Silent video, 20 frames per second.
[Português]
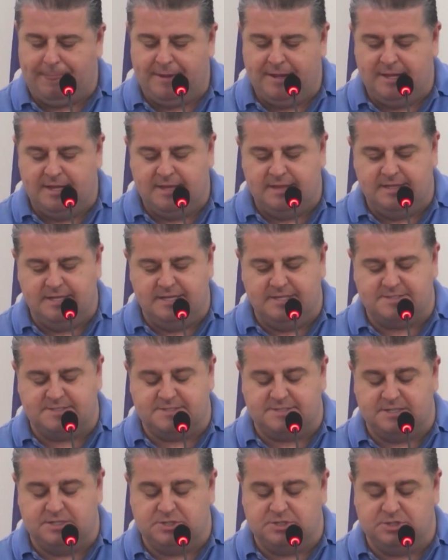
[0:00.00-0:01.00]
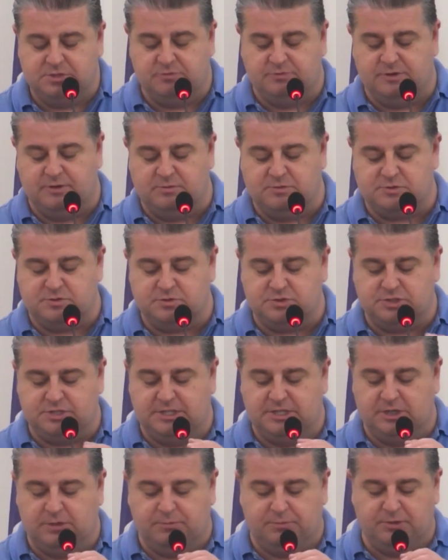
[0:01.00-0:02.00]
Nesse sentido, vamos
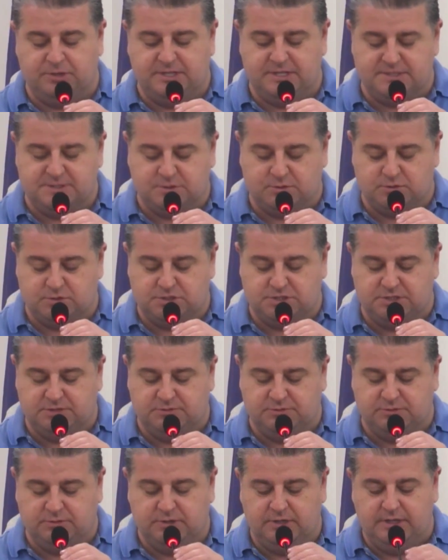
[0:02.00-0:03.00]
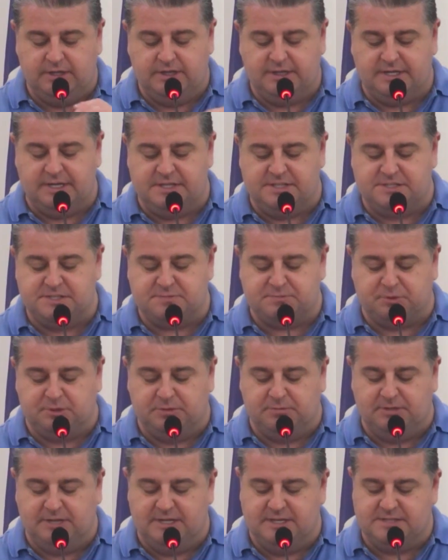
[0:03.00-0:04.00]
sugerir ao Poder Executivo que
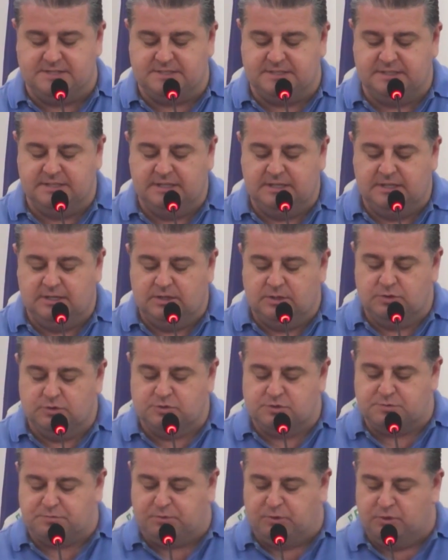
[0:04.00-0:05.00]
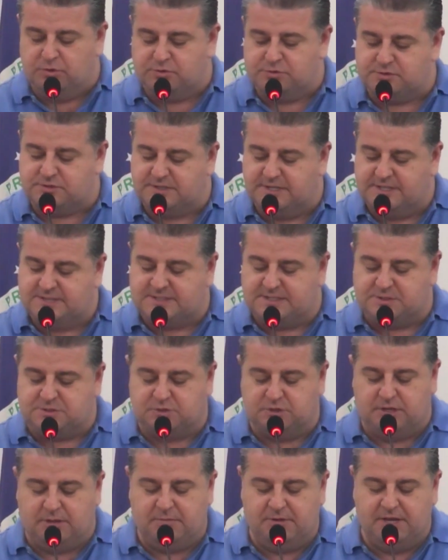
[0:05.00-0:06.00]
disponibilize nos pontos de
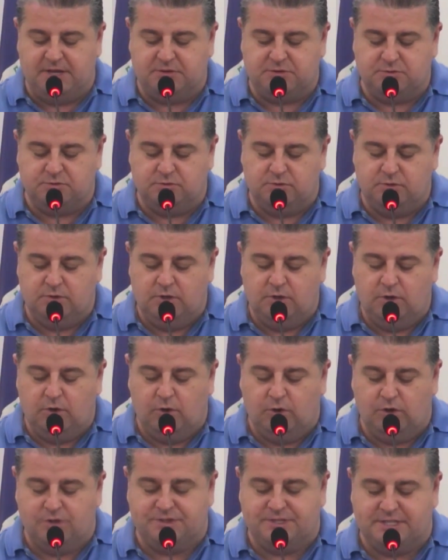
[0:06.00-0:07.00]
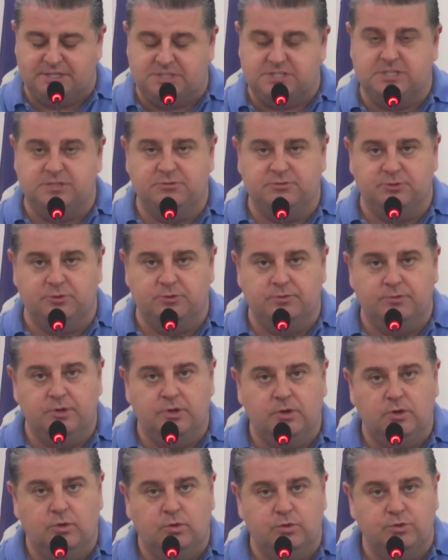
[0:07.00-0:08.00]
estacionamento rotativo
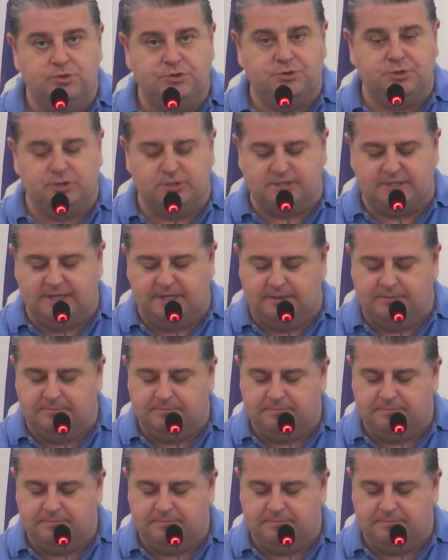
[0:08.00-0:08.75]
um totem